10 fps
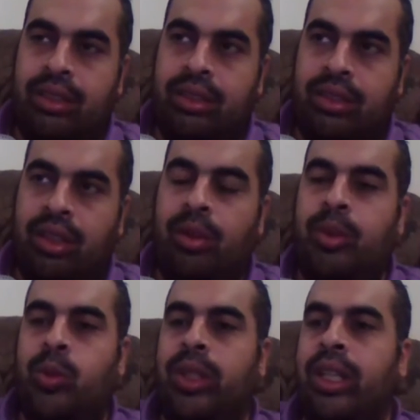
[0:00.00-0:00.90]

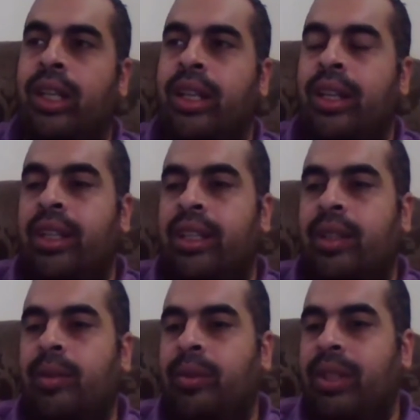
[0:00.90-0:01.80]
صرامه شويه
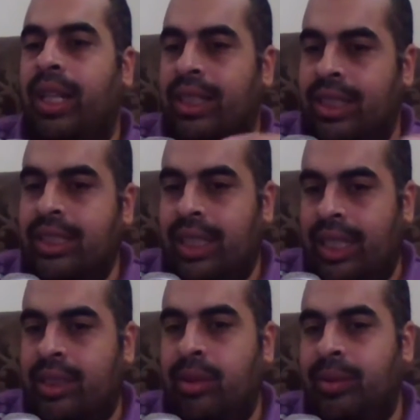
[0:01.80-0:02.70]
تمام يعني دي دي
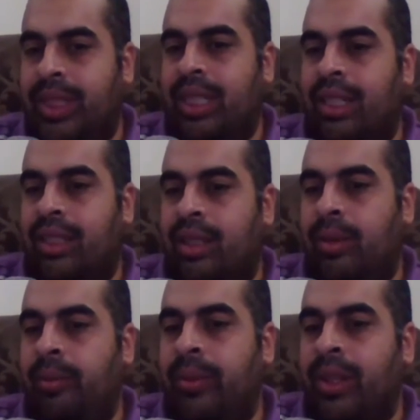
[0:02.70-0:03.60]
على سبيل المثال
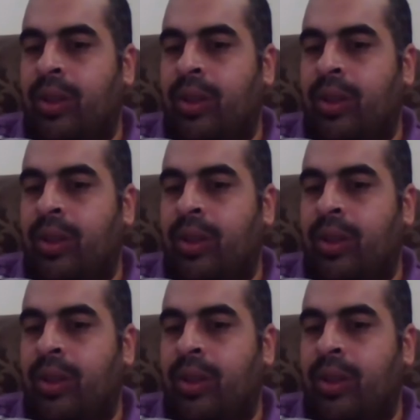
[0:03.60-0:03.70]
تمام